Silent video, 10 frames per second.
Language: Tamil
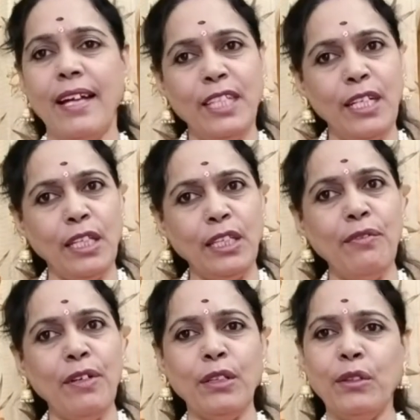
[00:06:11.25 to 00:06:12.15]
அந்த
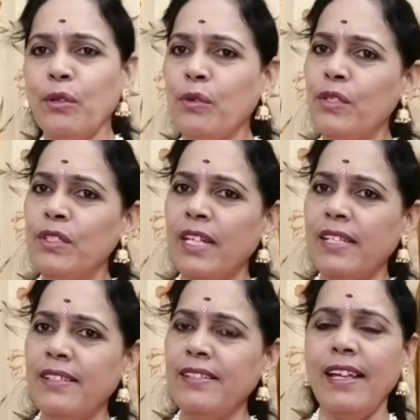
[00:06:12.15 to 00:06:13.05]
நந்தவனத்திற்குள்
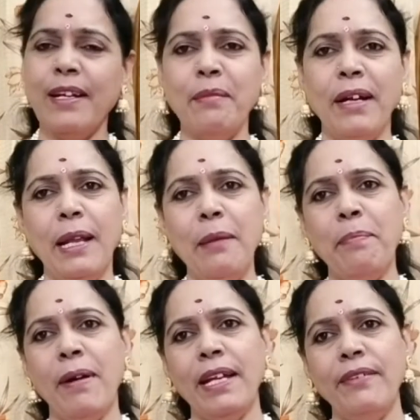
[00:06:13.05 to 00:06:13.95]
சற்று நேரம்
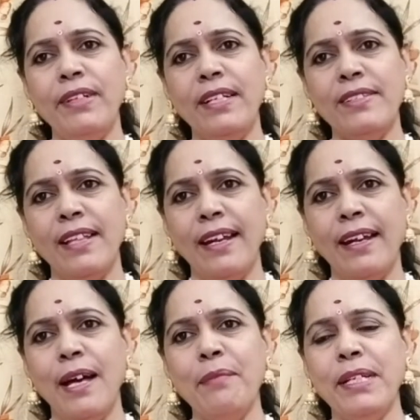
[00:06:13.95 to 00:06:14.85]
இளைப்பாறி விட்டு
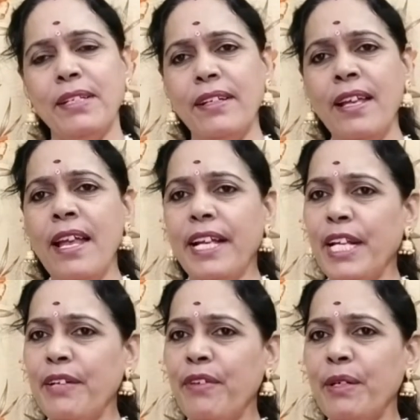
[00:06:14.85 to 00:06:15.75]
செல்லலாம் என்று
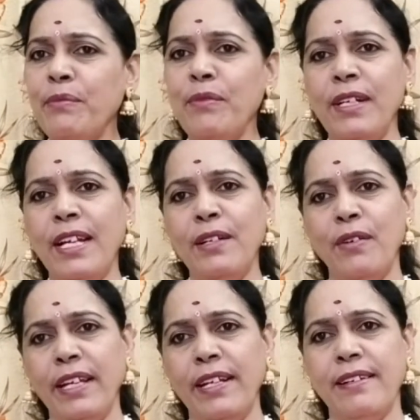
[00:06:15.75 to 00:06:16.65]
இருவரும் உள்ளே
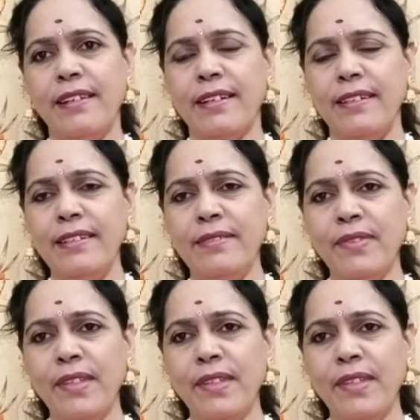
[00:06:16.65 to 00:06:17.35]
நுழைகின்றார்கள்